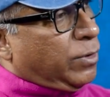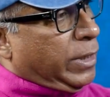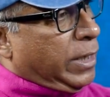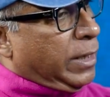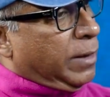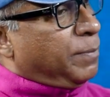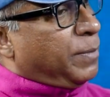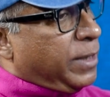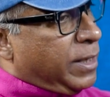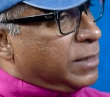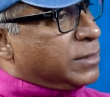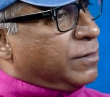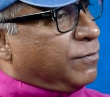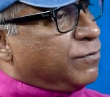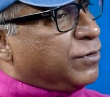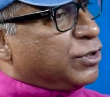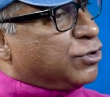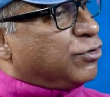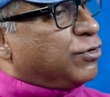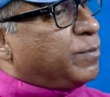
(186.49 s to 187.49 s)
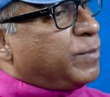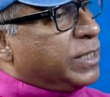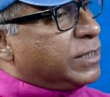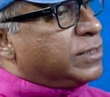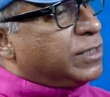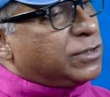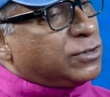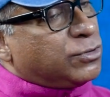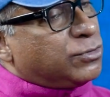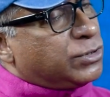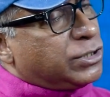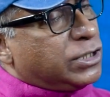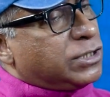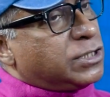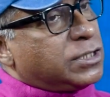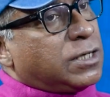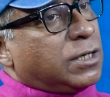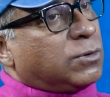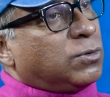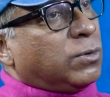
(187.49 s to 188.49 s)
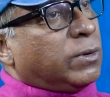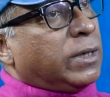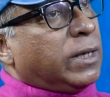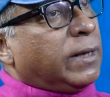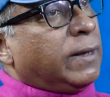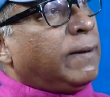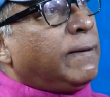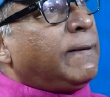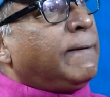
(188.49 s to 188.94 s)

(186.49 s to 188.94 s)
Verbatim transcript: করলে প্রায়াস অ্যান্ড ভিজুয়াল বেসিক্সও চেষ্টা করলে